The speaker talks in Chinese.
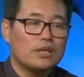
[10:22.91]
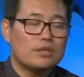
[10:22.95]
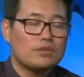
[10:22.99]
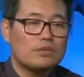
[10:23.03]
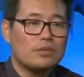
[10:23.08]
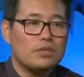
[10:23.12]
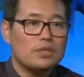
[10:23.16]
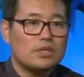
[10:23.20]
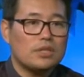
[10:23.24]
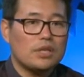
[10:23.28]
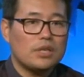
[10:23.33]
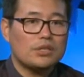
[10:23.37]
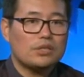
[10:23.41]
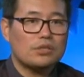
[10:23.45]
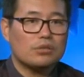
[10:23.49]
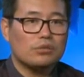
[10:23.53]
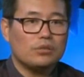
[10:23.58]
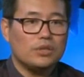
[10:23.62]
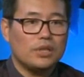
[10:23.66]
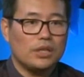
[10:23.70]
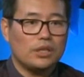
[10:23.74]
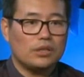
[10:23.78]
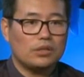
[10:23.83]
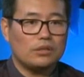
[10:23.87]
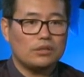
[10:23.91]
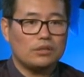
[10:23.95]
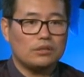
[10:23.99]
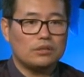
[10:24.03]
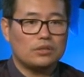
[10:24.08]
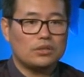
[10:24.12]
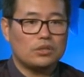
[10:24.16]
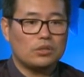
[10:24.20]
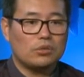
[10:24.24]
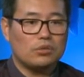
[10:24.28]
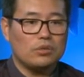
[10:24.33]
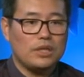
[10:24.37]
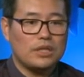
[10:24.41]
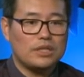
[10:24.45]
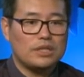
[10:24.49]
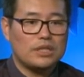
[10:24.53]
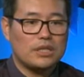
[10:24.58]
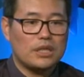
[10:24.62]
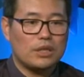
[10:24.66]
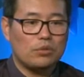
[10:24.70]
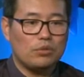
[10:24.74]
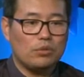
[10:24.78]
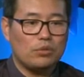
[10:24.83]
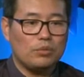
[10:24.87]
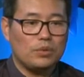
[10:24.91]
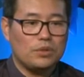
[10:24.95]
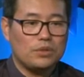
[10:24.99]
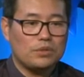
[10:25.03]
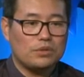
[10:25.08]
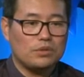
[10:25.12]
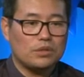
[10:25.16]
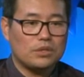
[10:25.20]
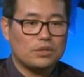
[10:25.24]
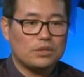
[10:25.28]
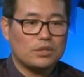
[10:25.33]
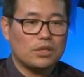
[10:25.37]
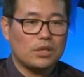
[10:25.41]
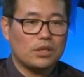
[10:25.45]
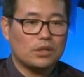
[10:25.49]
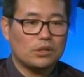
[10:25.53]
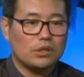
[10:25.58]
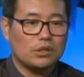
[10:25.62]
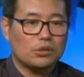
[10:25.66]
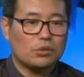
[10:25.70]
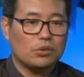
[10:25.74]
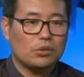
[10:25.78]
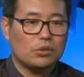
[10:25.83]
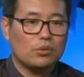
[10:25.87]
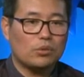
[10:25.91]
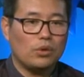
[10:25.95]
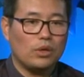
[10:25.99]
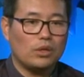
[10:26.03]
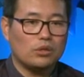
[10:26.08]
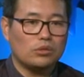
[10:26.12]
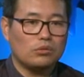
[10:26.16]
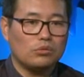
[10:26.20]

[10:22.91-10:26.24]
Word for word: 所以在首演首演前我们做的市场的推广，